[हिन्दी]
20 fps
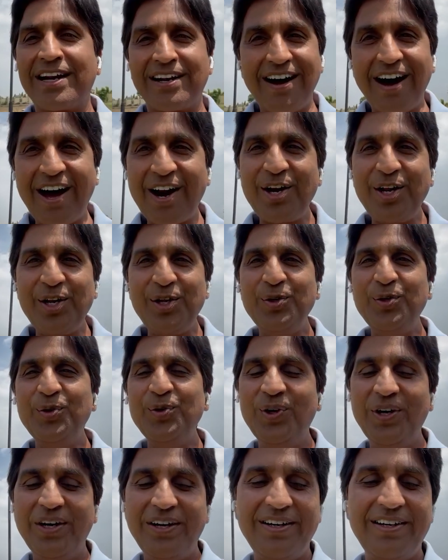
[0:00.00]
सरकार नहीं
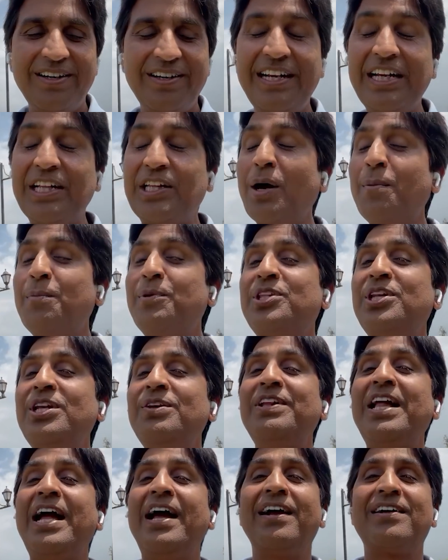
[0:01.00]
हूँ नेता मंत्री
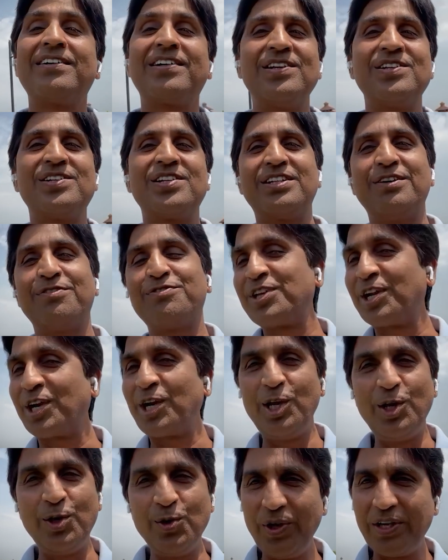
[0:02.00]
विधायक सांसद अफसर
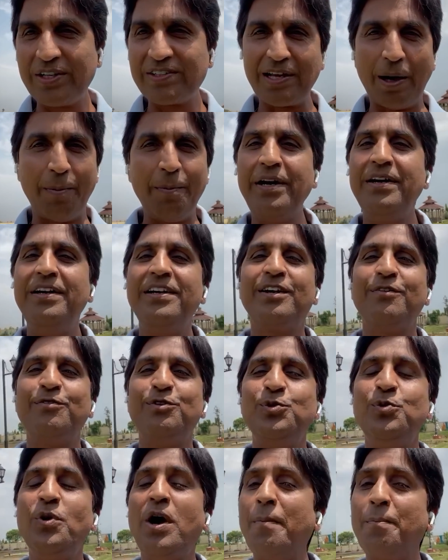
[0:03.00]
नहीं हूँ एक सामान्य कवि
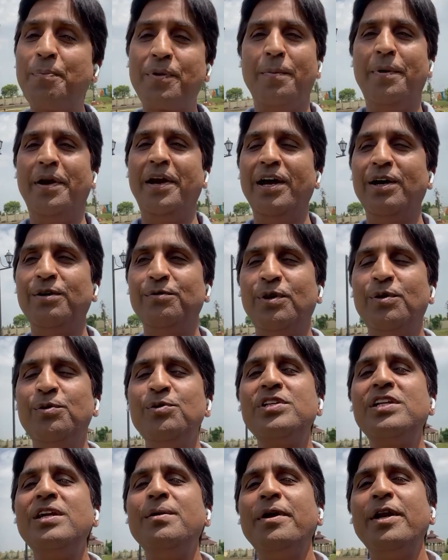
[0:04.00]
हूँ आपका बनाया हुआ हूँ
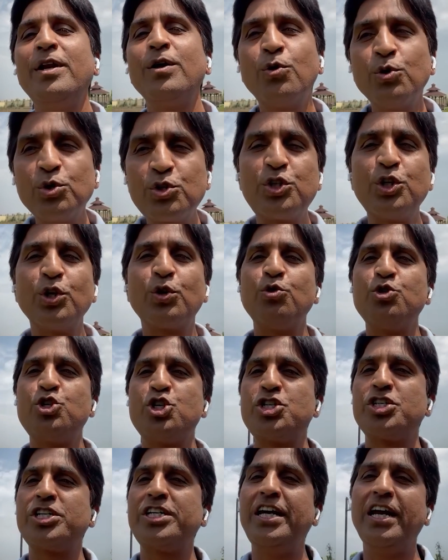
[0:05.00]
इसलिए मैंने खुद से
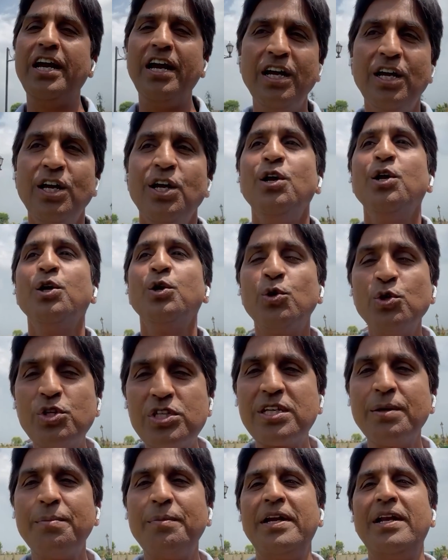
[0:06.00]
कोशिश की है खुद
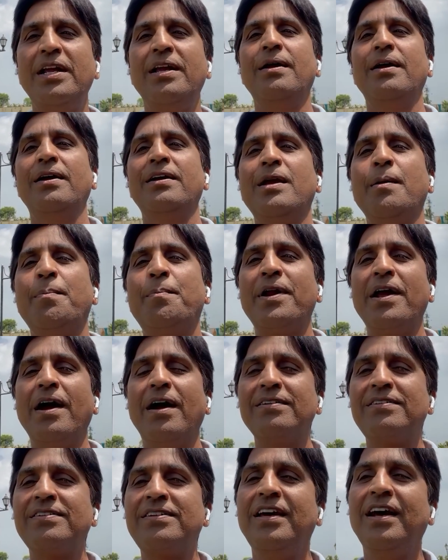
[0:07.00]
से मैंने ये
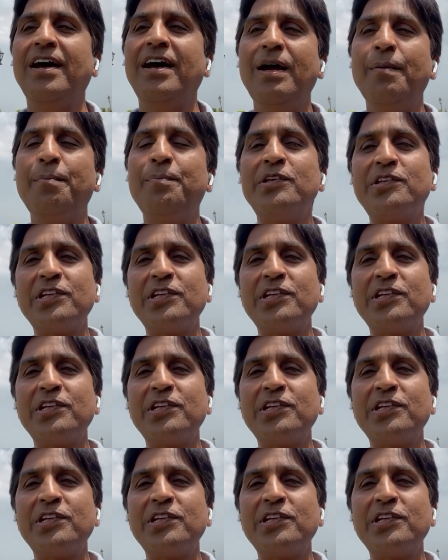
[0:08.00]
प्रयास किया है अपने